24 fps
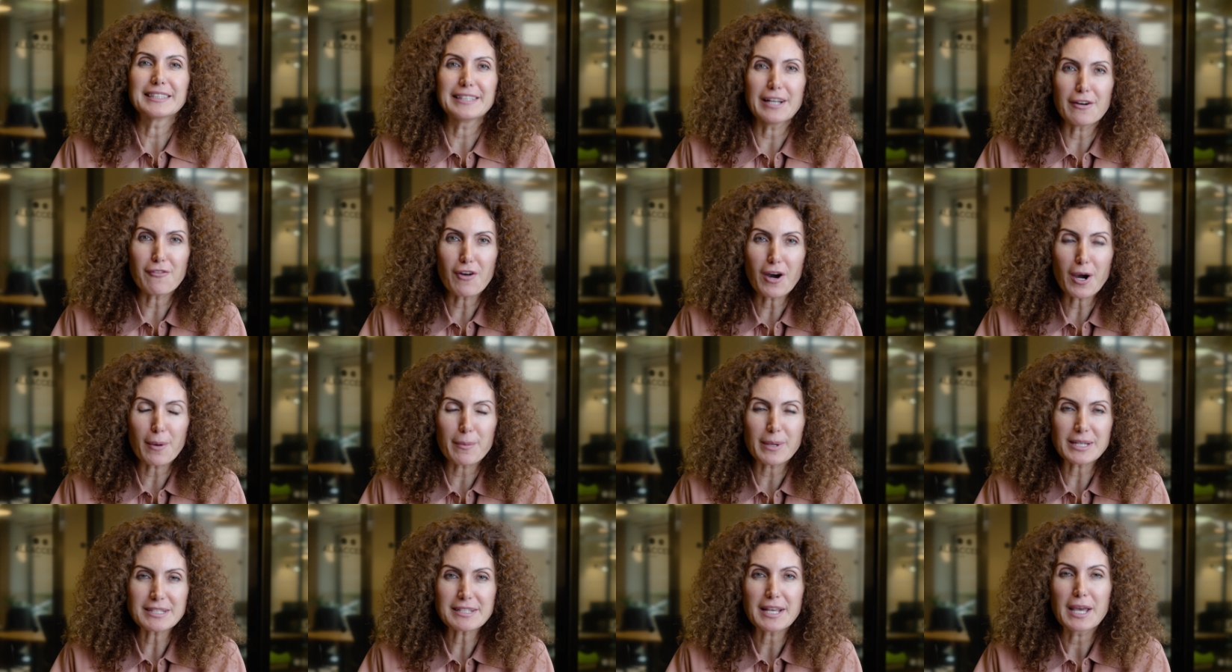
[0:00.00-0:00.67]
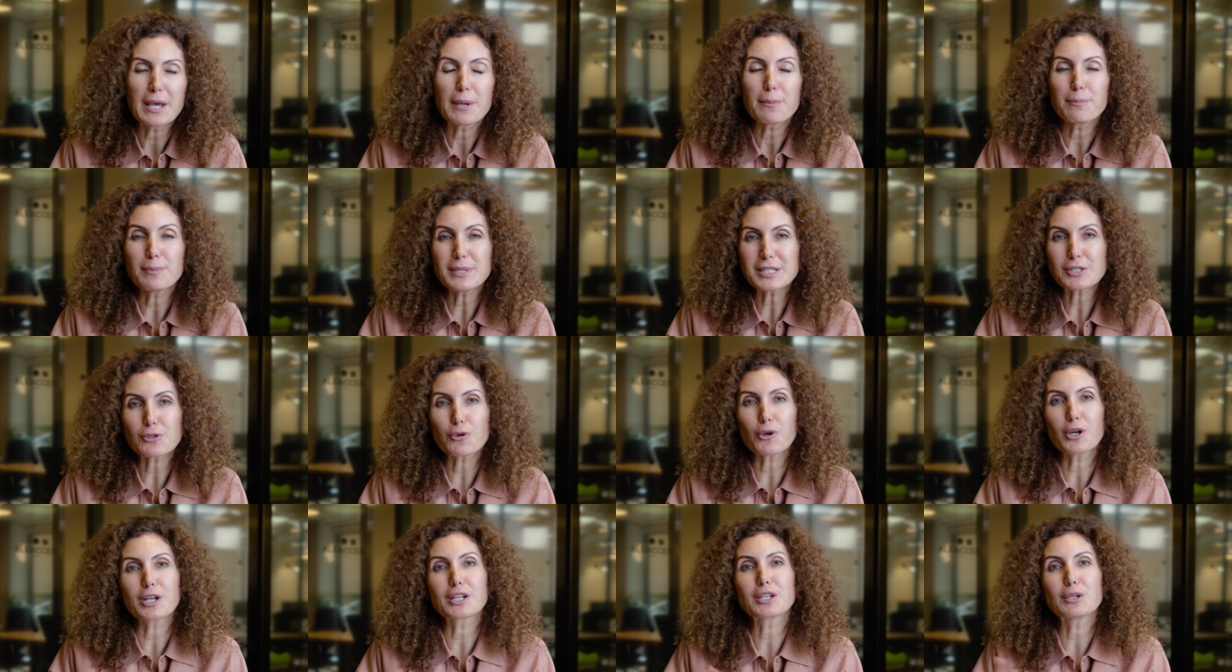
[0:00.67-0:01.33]
devam et. Bir
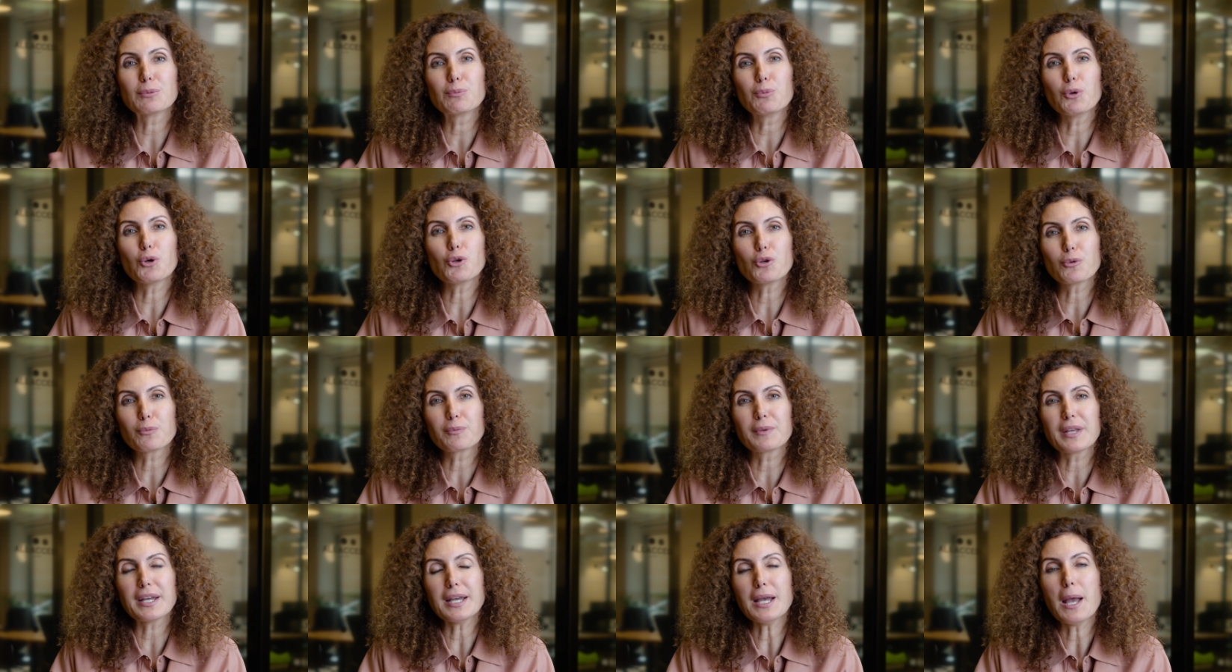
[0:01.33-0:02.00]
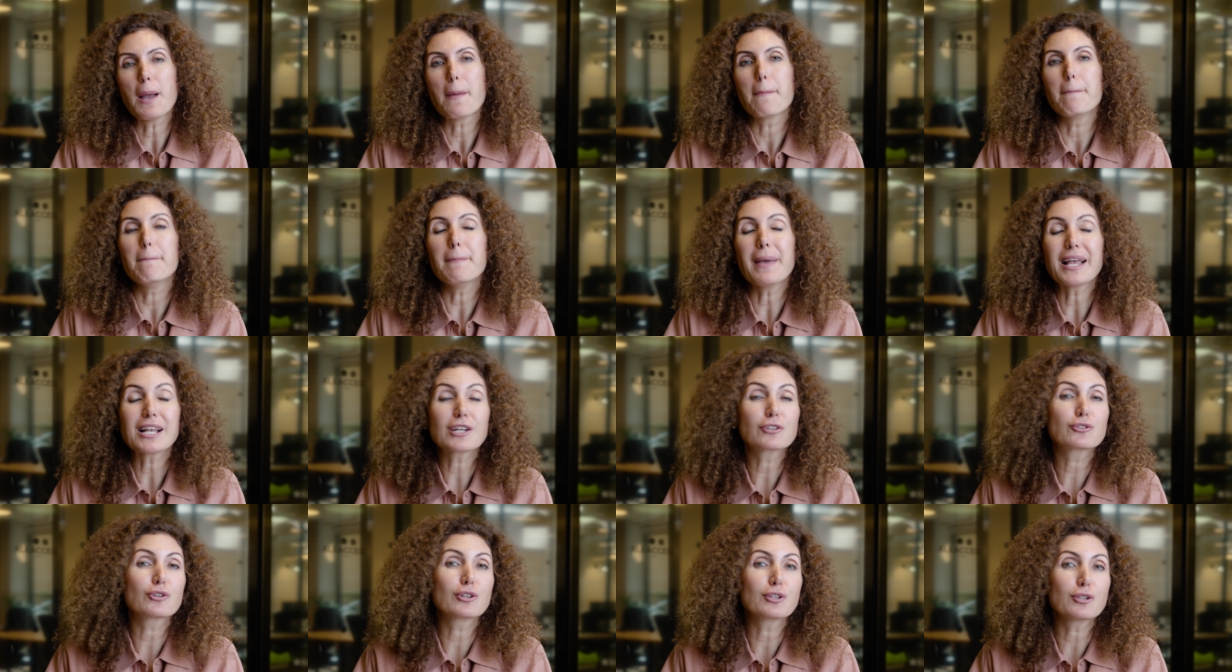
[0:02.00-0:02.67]
sonraki bölümde
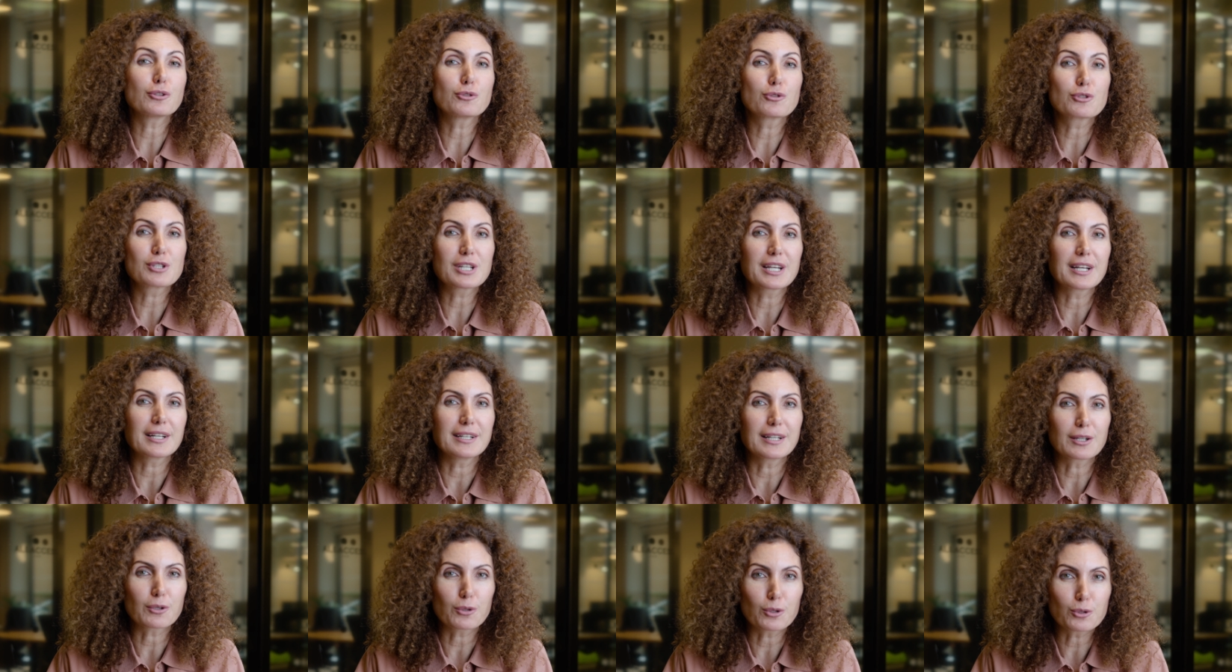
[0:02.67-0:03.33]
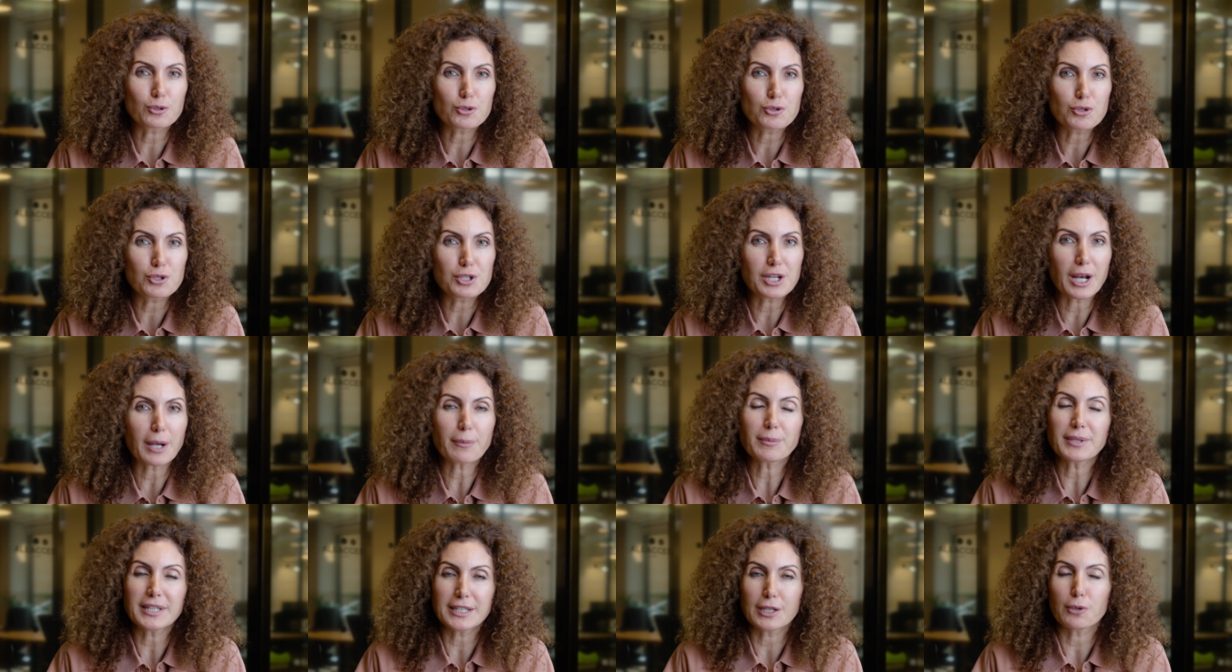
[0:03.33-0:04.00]
melatonin üzerine
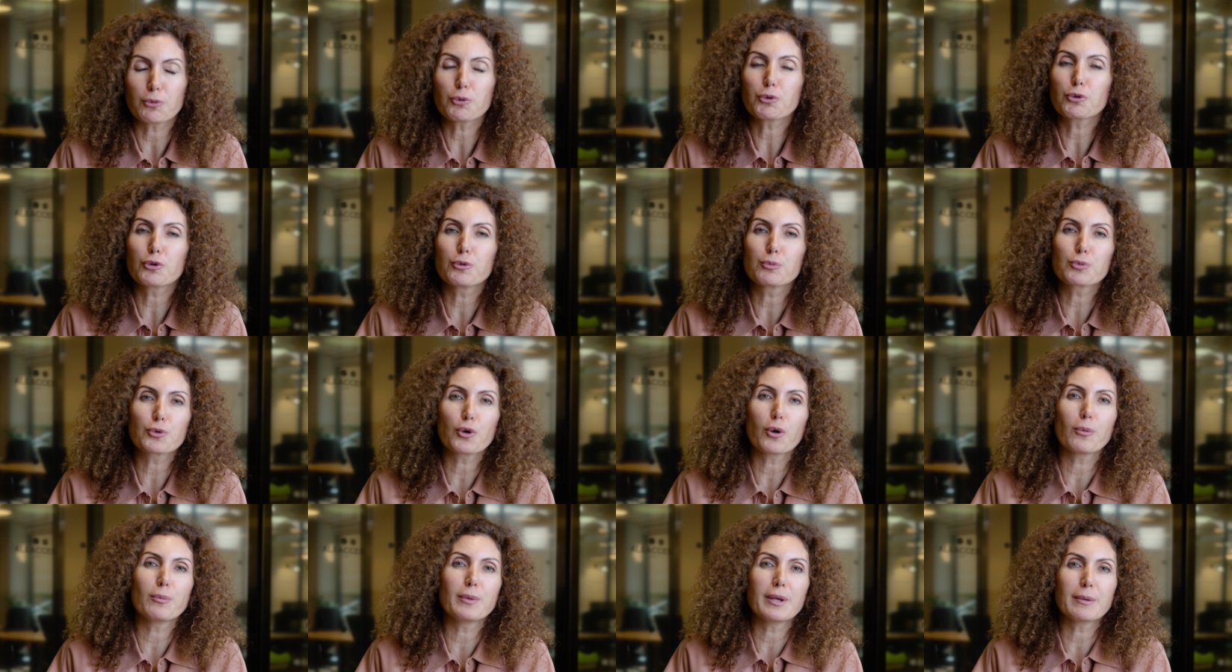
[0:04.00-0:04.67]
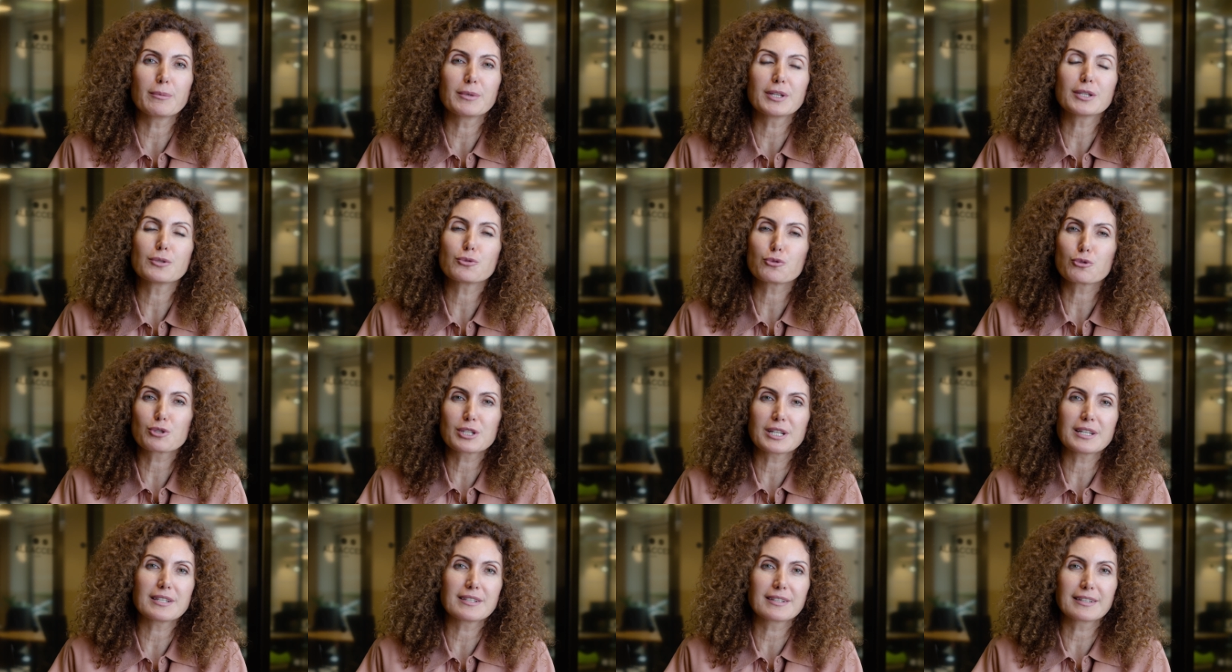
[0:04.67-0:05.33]
konuşacağım. Yine uyku probleminin
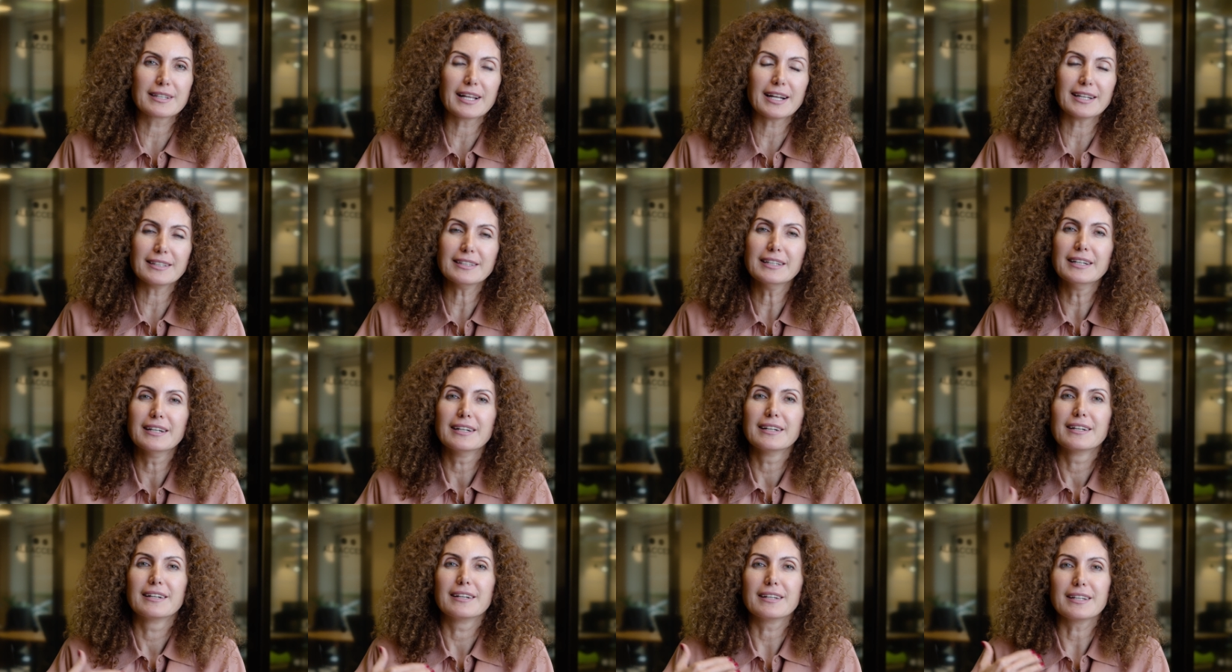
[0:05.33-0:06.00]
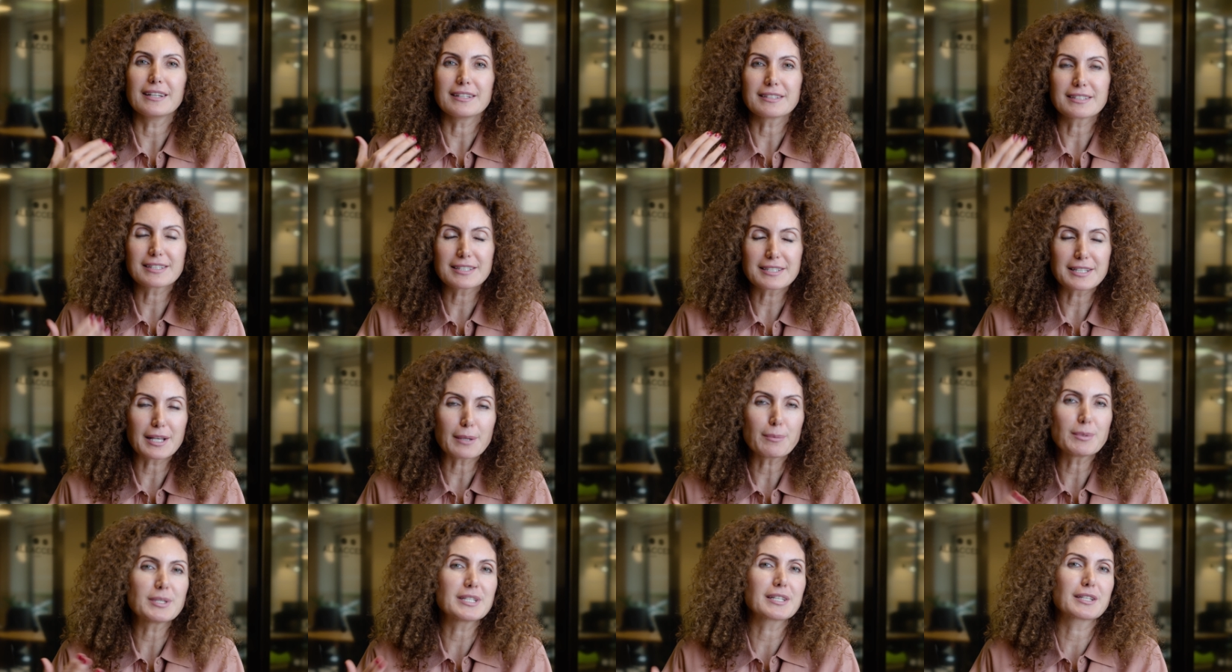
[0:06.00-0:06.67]
üzerinden e,
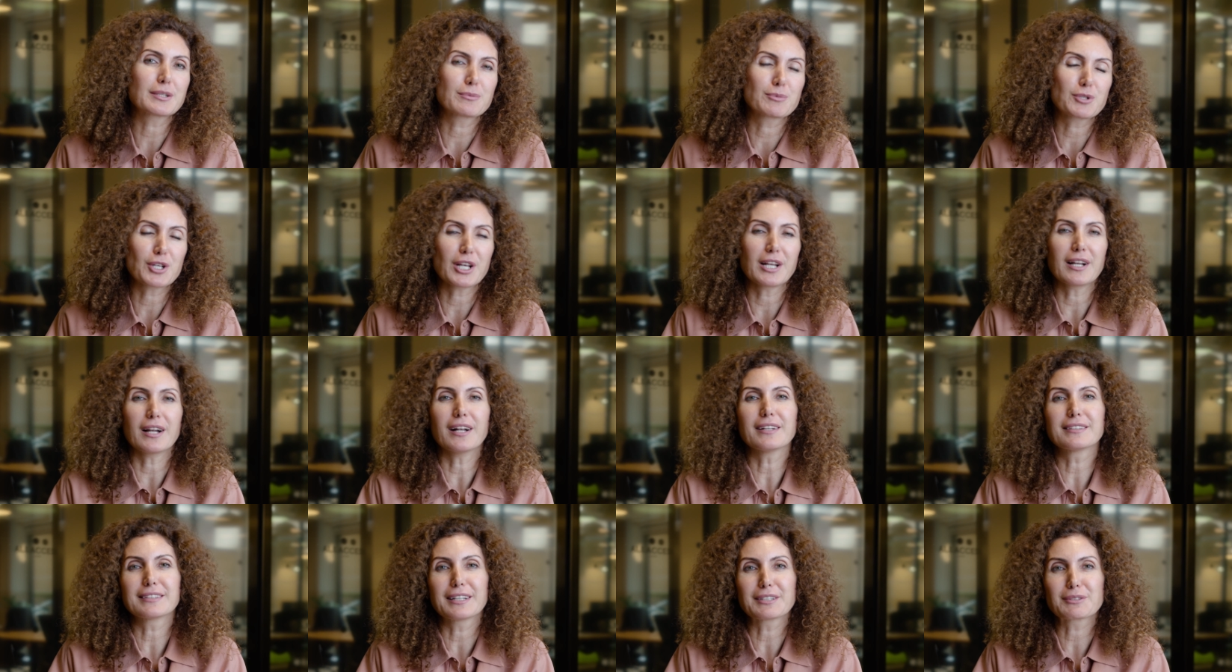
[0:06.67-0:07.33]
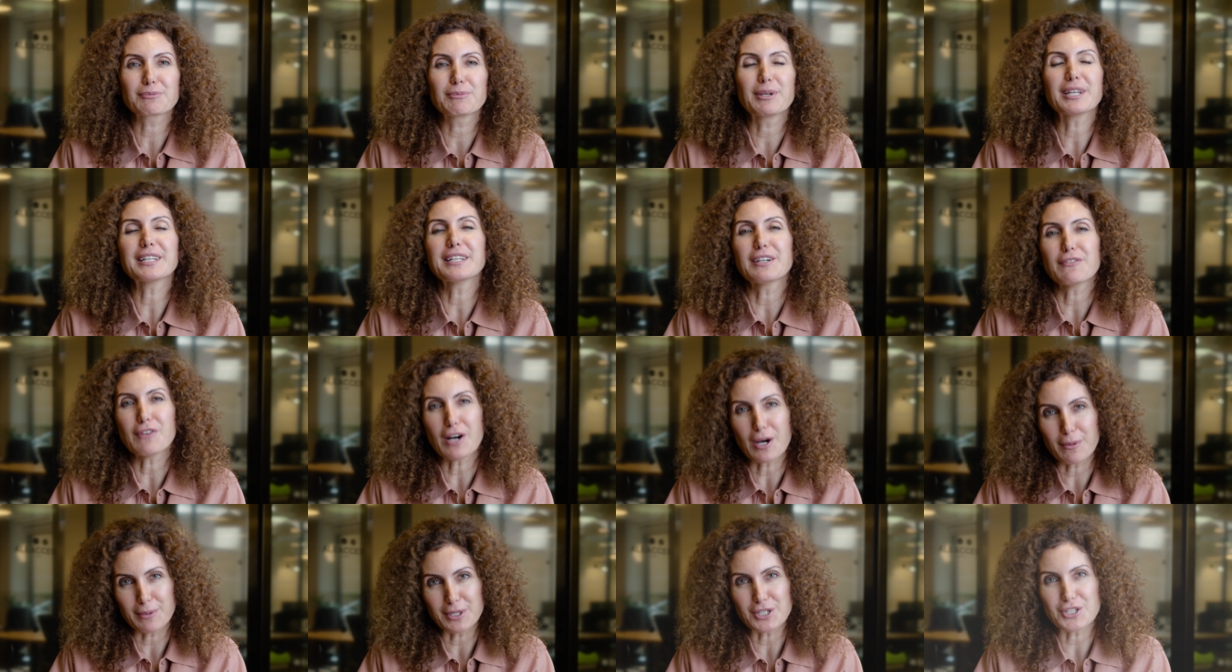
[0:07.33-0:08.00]
size bir takım şeyler anlatmaya devam